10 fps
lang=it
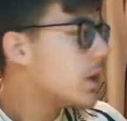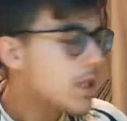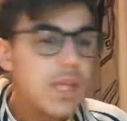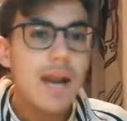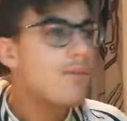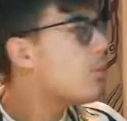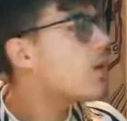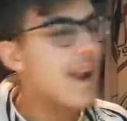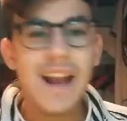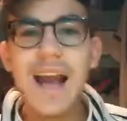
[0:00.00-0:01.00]
gli tiravo
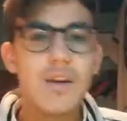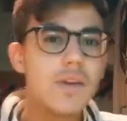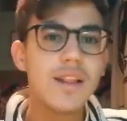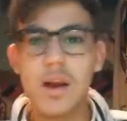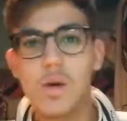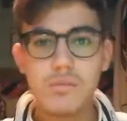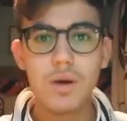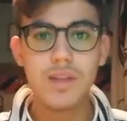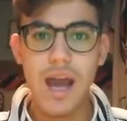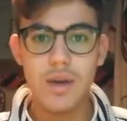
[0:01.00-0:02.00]
pure una cannonata col
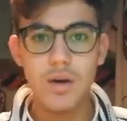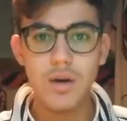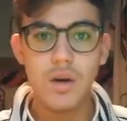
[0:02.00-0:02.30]
mortaio